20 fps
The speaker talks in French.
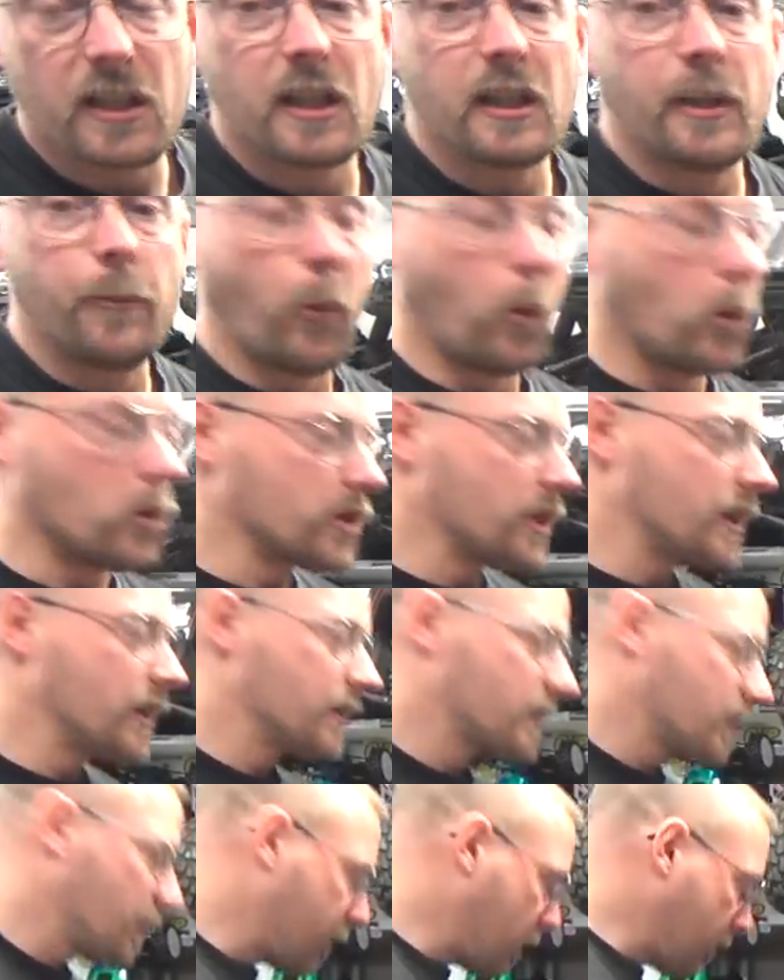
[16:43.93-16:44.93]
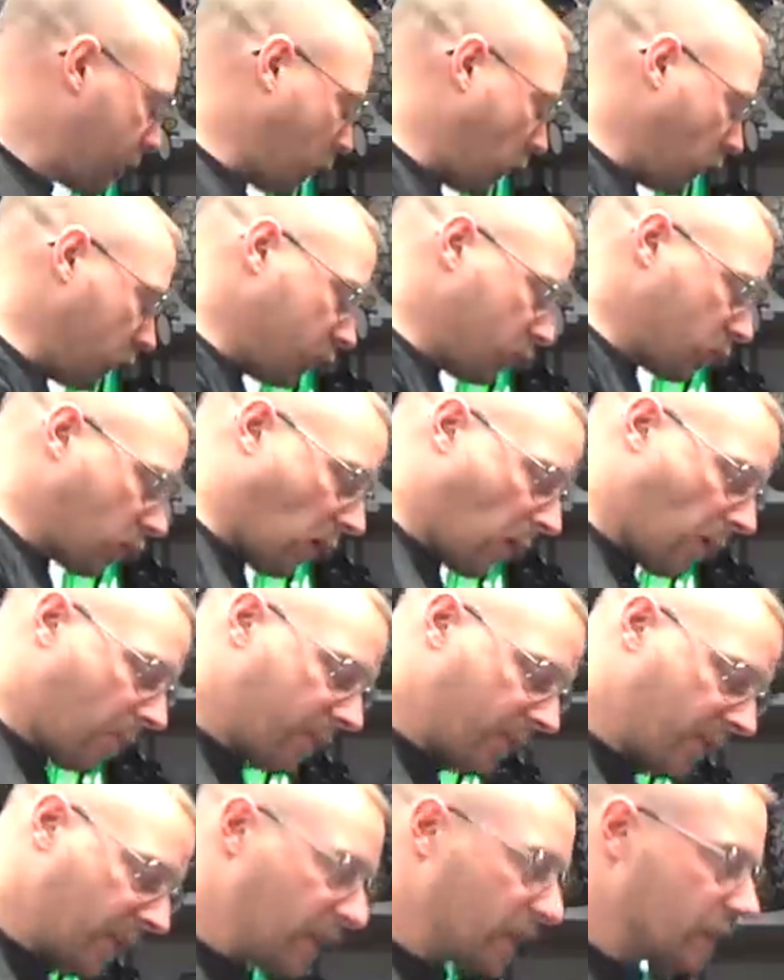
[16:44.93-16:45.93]
des projets, ça va prendre du temps,
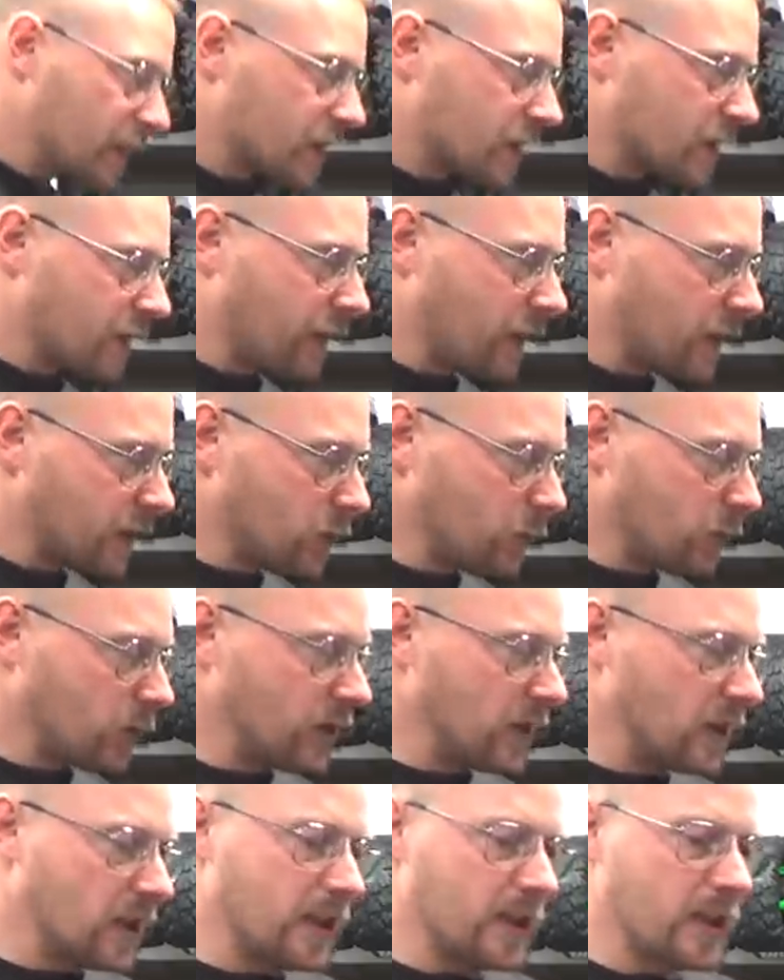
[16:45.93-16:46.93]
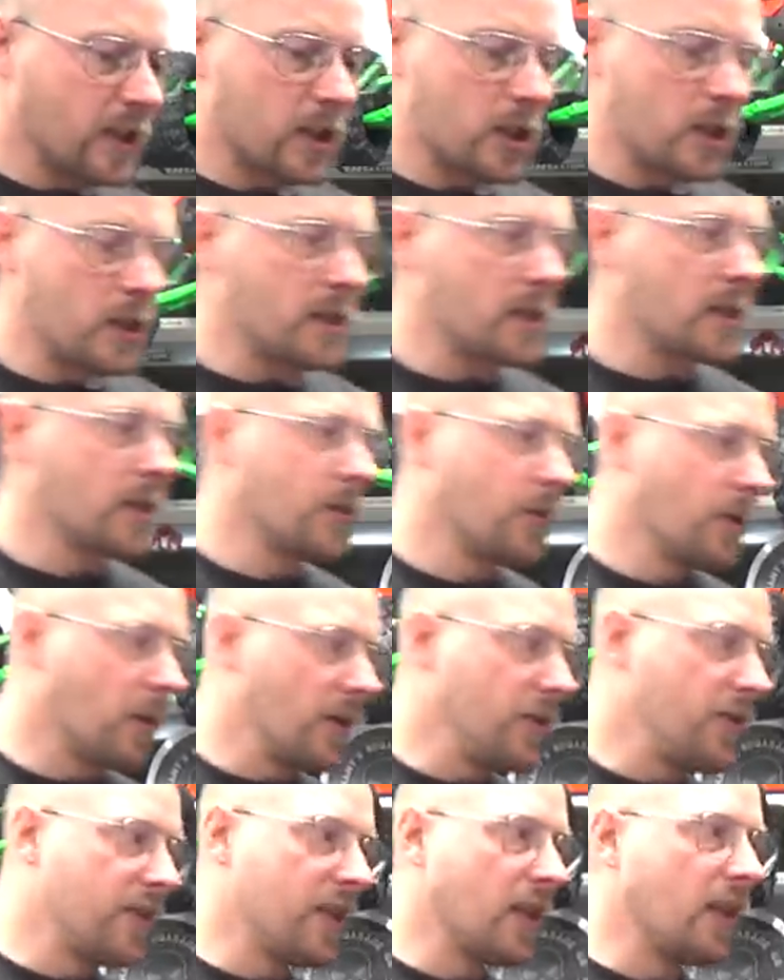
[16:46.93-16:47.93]
ça va demander de l'énergie, c'est de
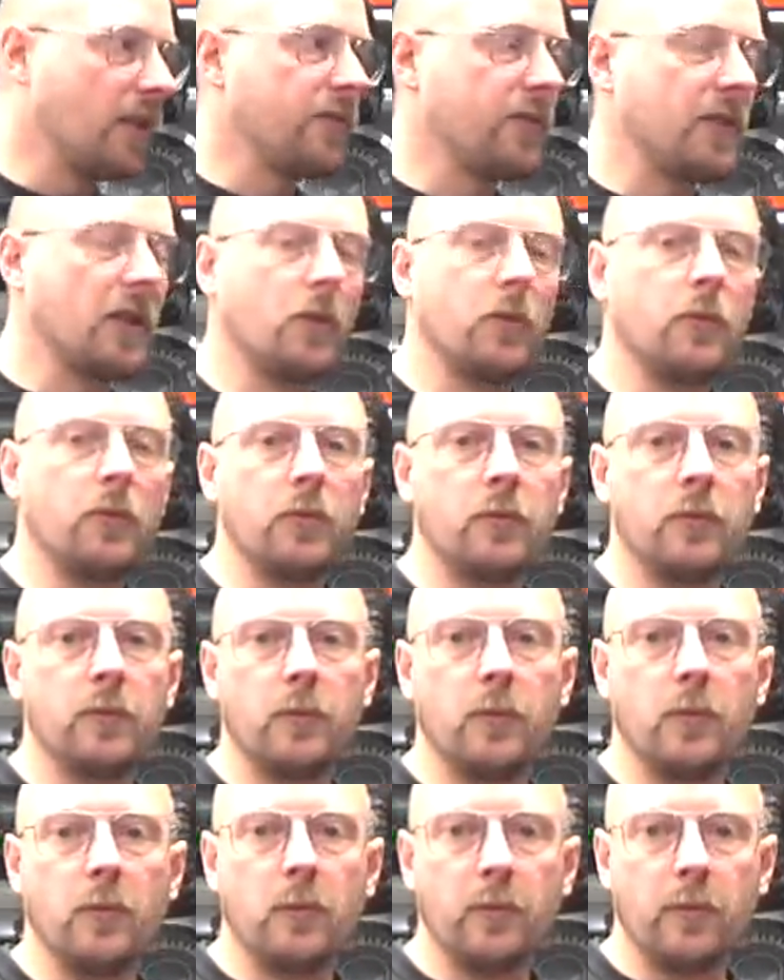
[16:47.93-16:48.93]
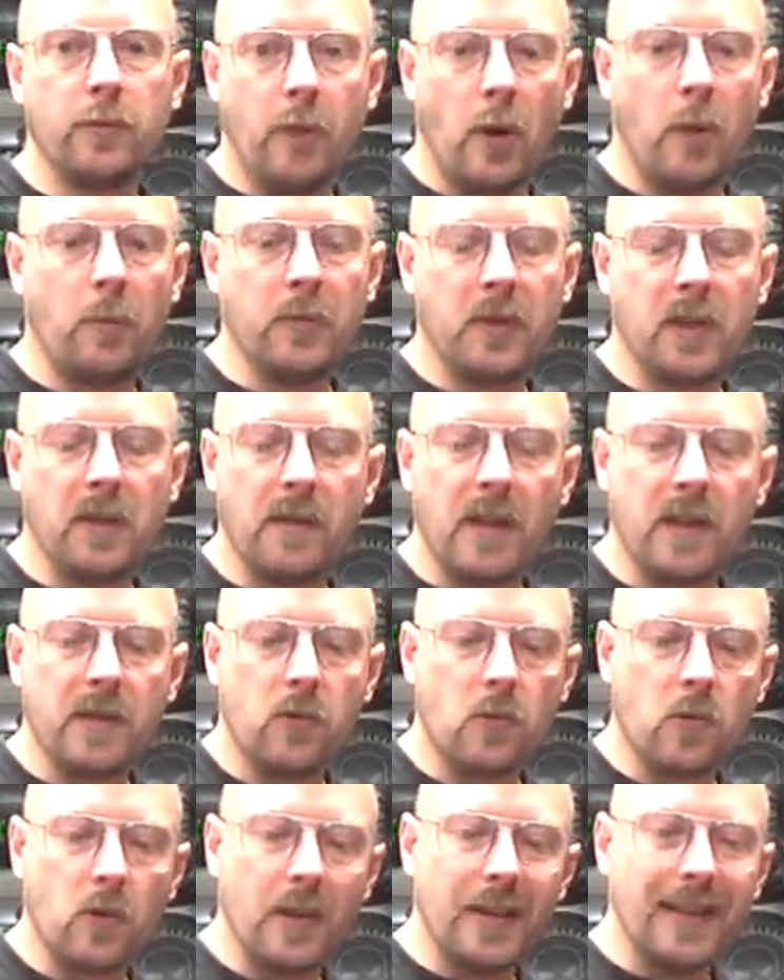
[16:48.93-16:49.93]
réussir à faire une, une, forme qui va
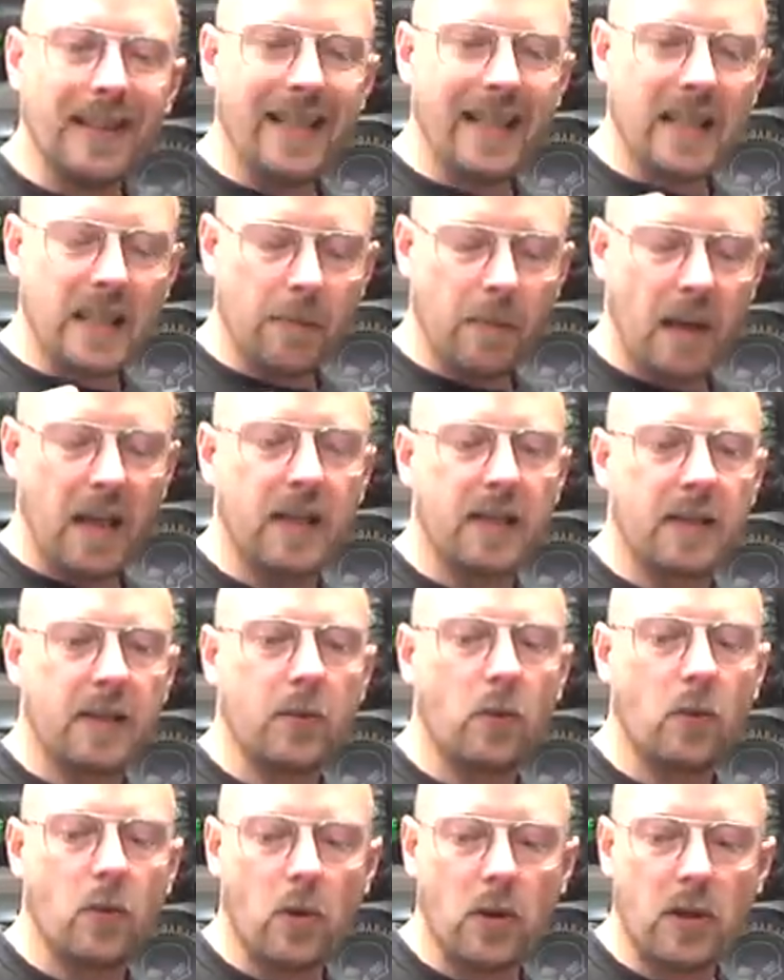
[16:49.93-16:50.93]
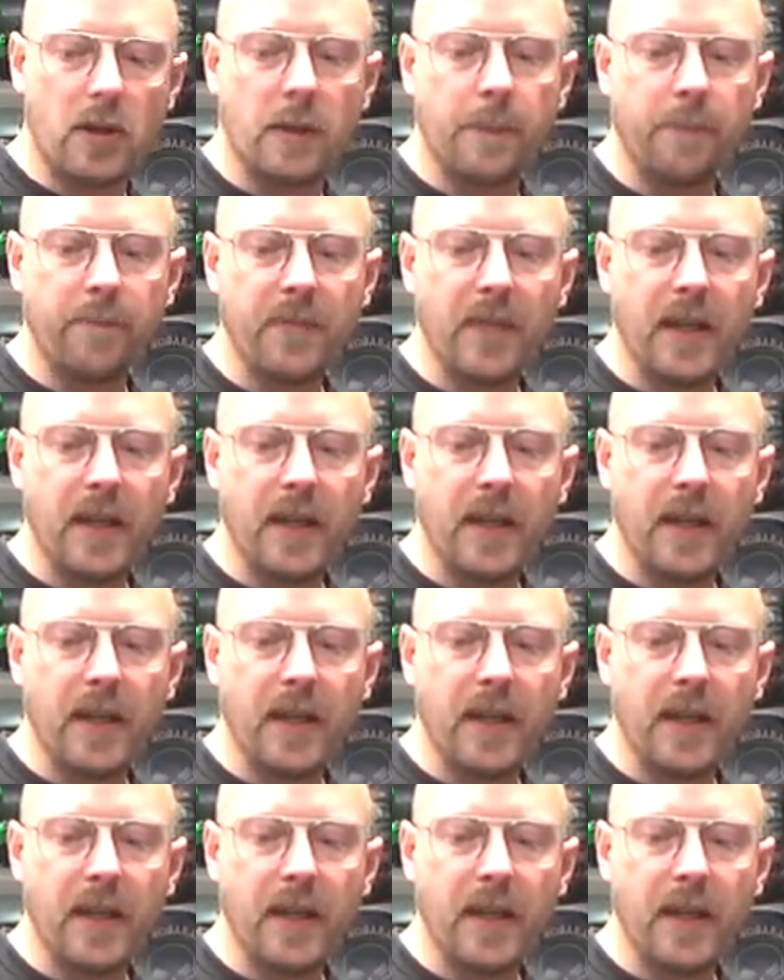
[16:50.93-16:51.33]
sur X max de Cox.